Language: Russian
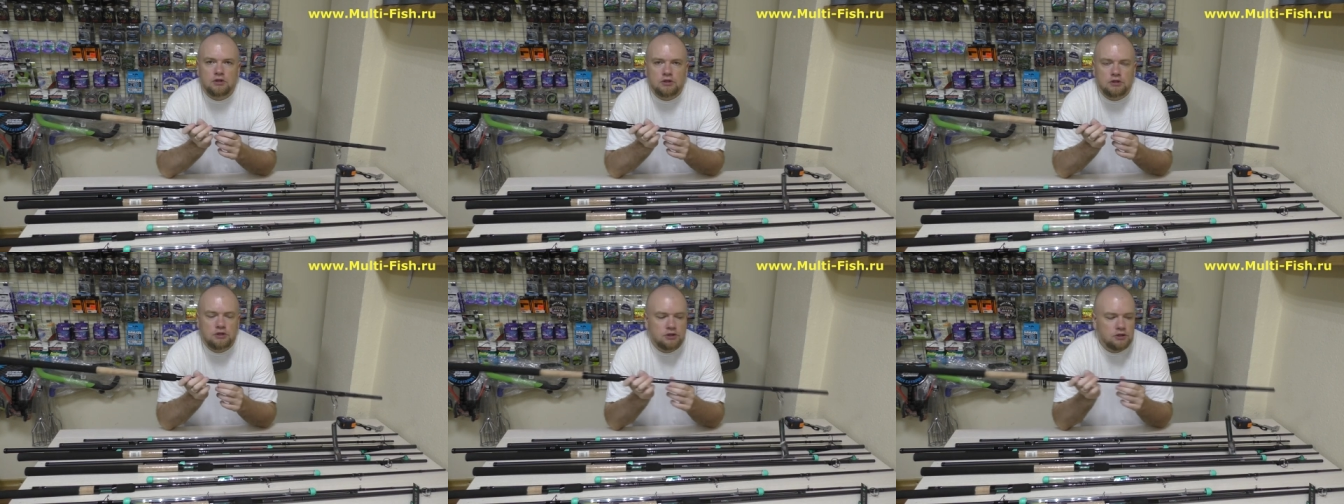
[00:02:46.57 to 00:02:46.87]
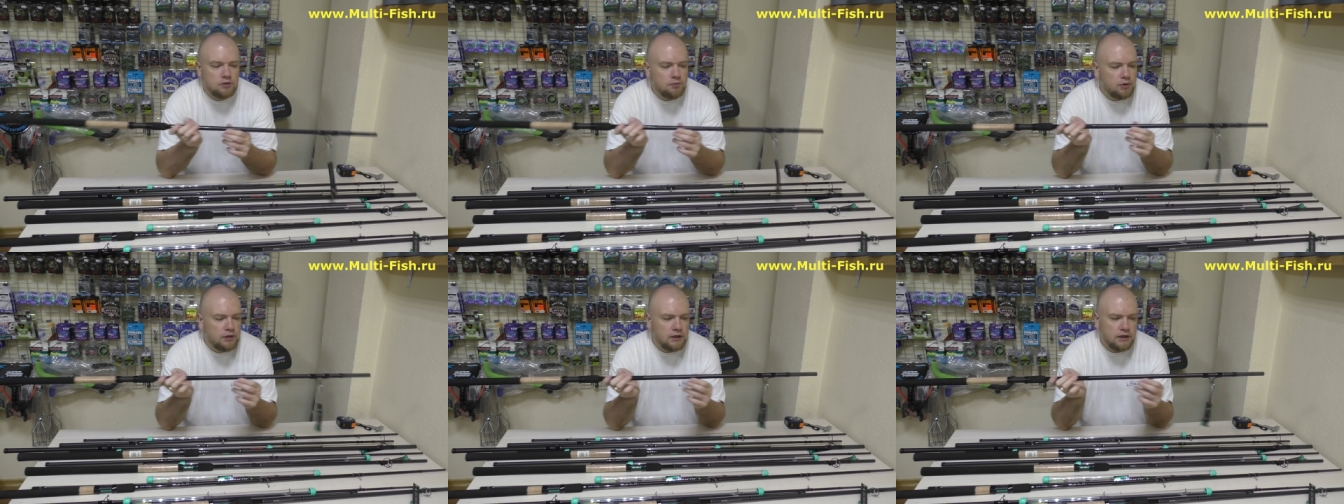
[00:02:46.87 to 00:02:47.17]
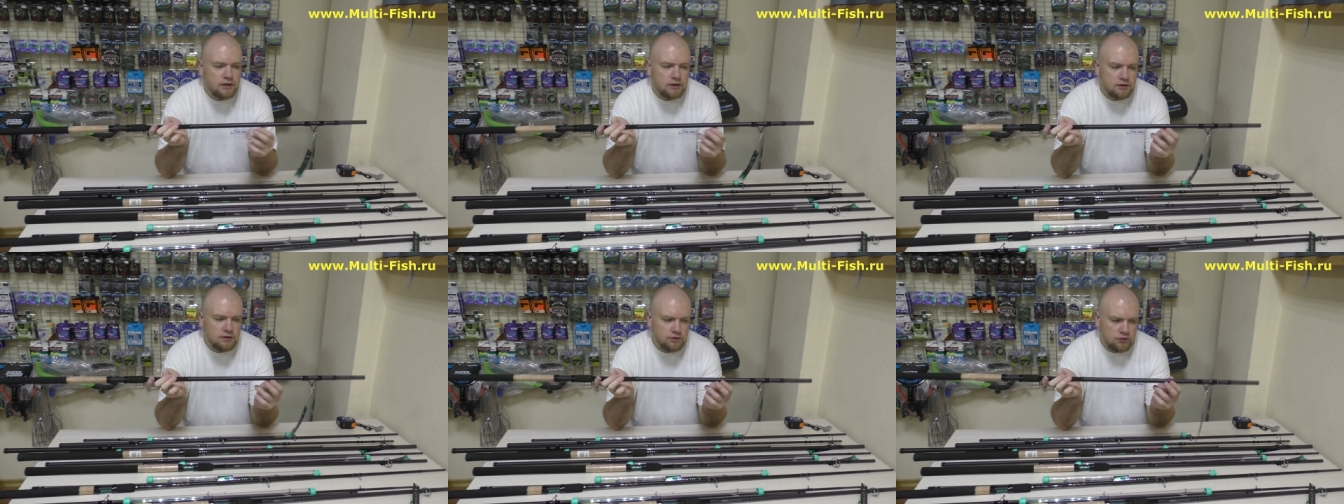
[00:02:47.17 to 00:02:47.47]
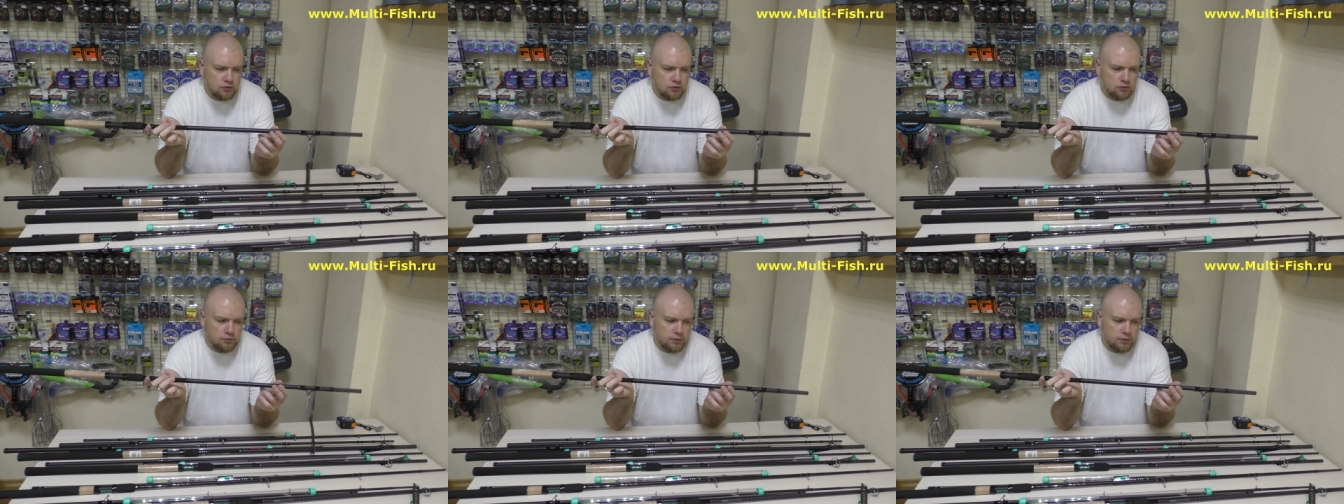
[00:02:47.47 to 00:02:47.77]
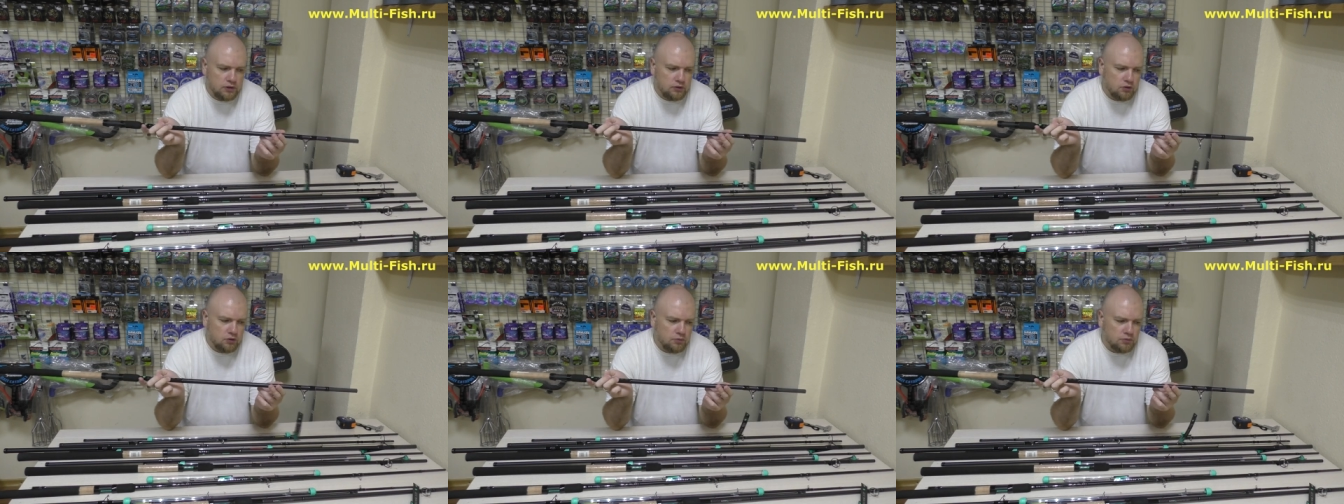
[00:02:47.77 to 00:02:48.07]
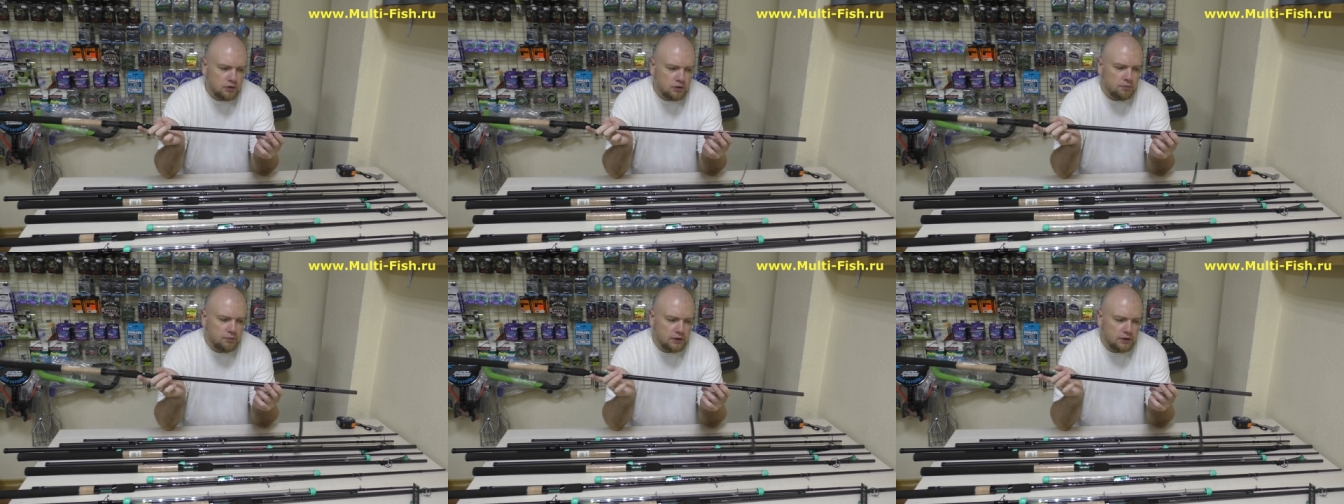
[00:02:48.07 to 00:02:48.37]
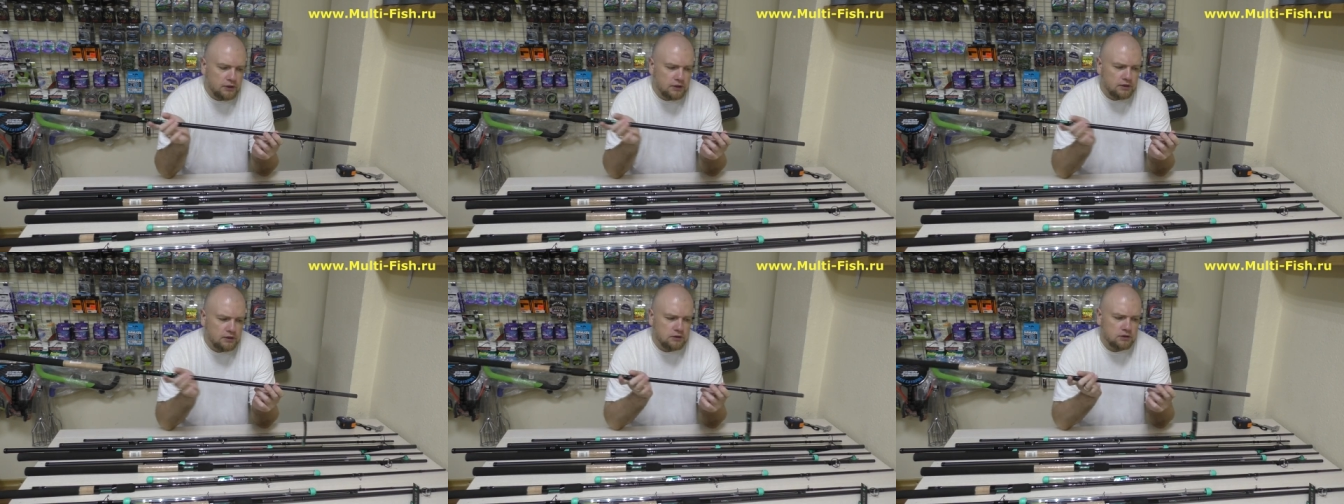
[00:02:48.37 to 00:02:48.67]
расщеплений и всему подобное.
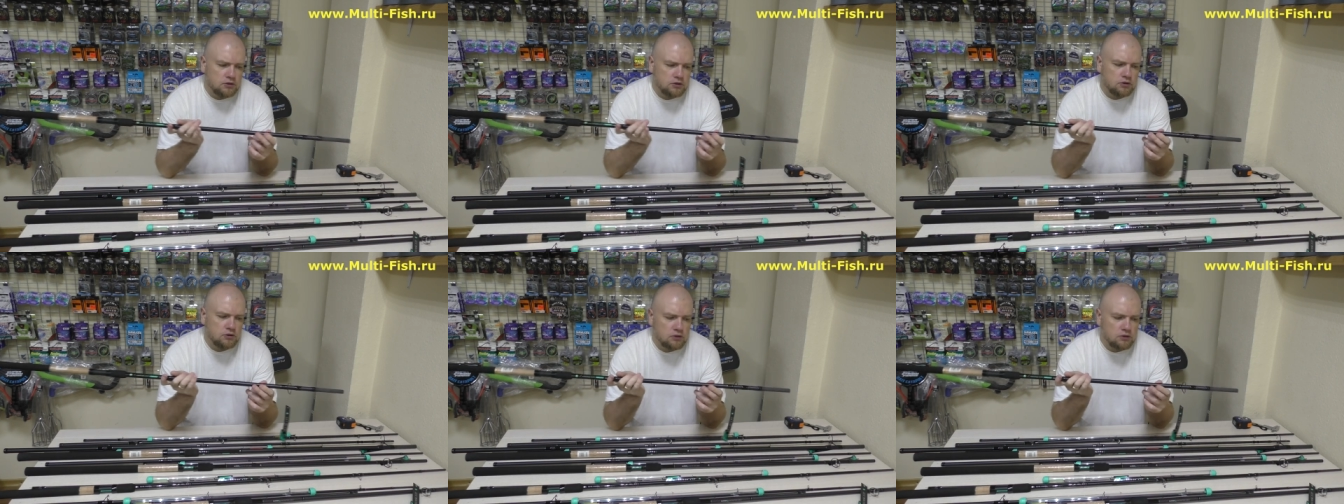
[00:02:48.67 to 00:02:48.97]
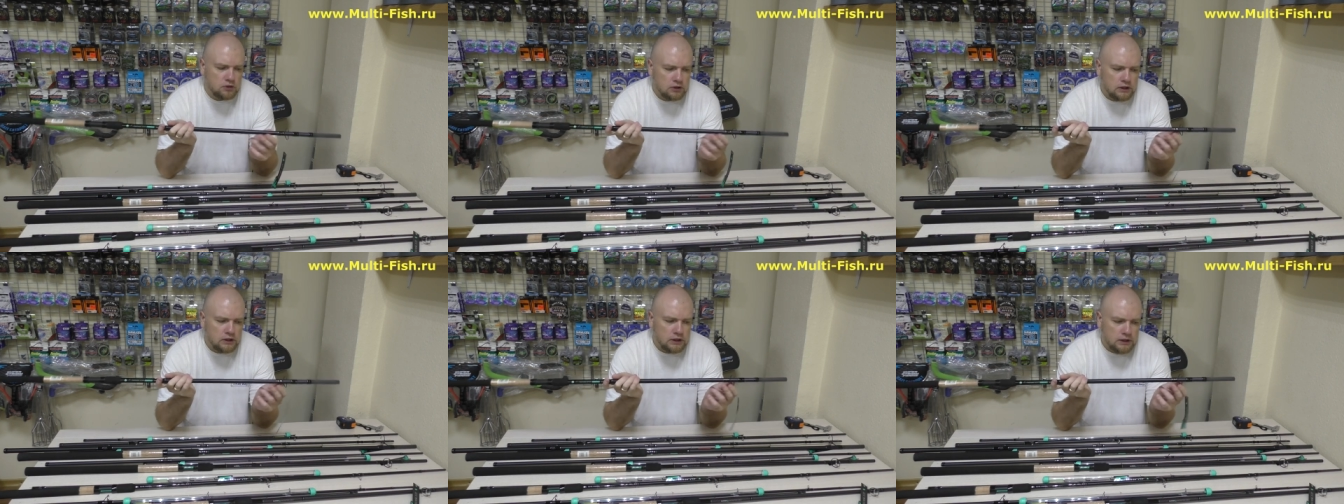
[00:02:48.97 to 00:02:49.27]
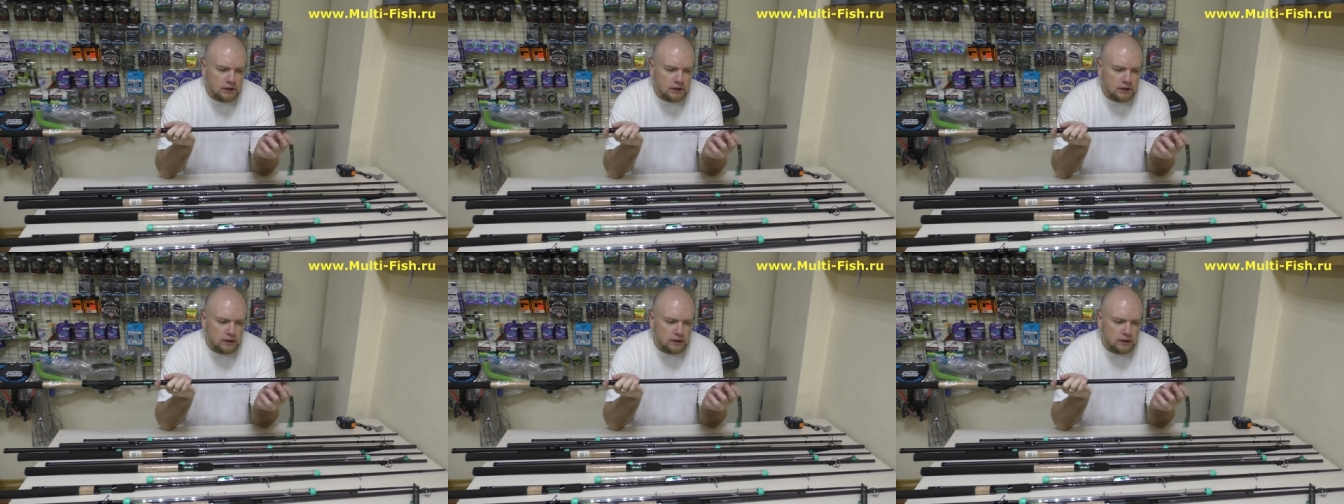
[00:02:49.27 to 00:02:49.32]
Понятно, что